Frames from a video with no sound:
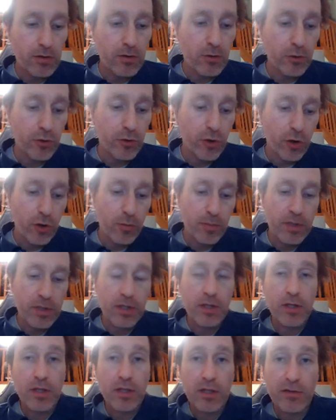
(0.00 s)
en Europe
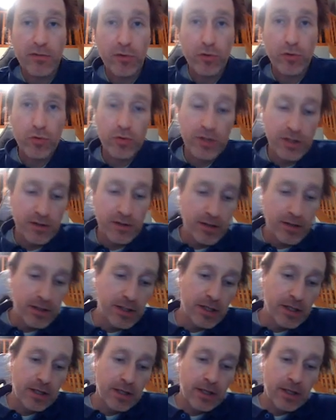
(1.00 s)
les, ventes au détail.